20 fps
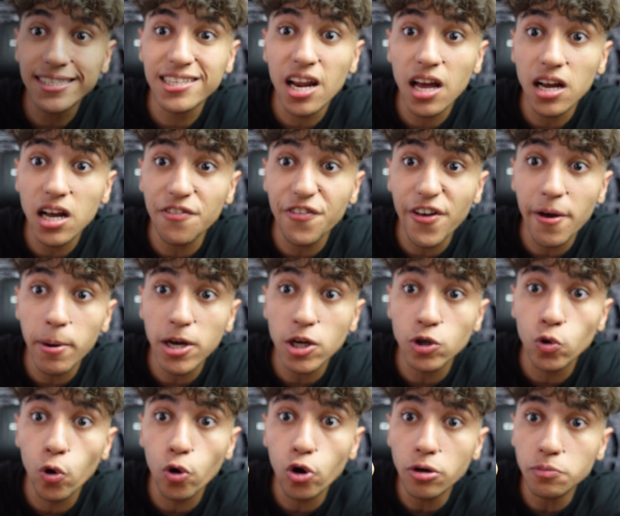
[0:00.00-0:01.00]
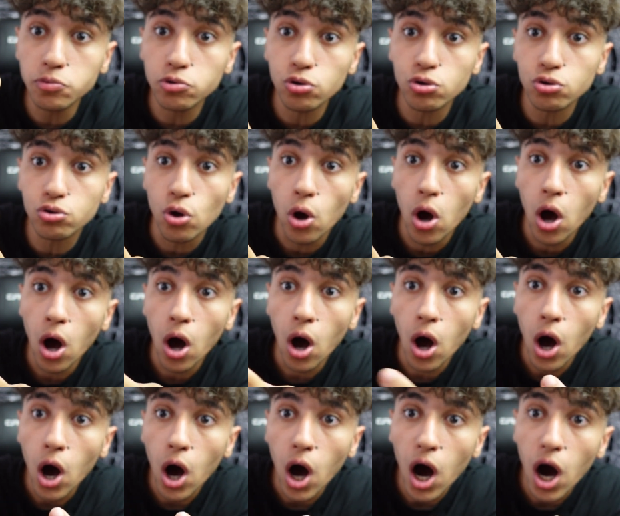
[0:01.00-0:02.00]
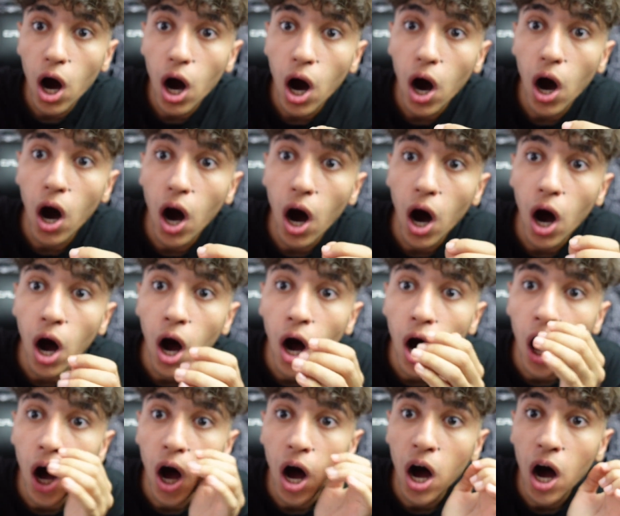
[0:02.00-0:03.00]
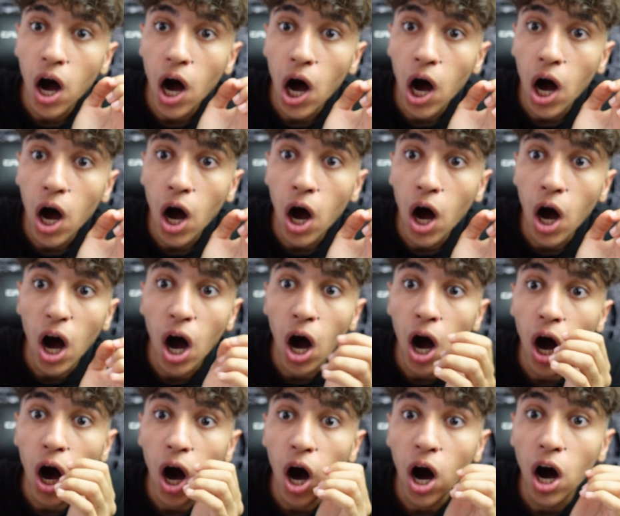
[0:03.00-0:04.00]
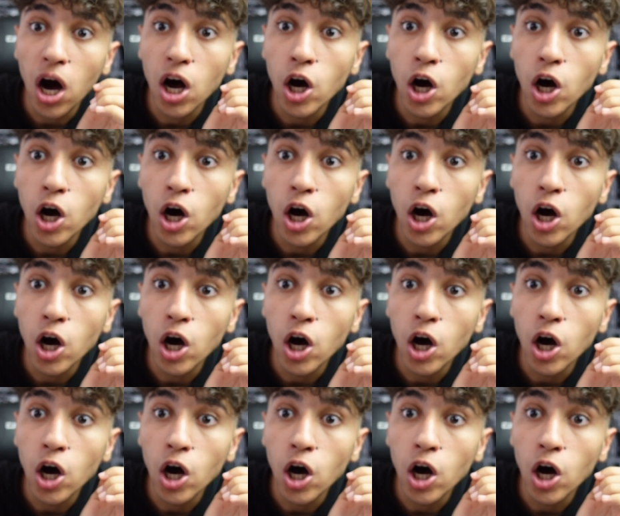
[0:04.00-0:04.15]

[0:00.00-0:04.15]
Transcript: Sinan Kafa'ya bakın görüyor musunuz? Sinan Kafa, senin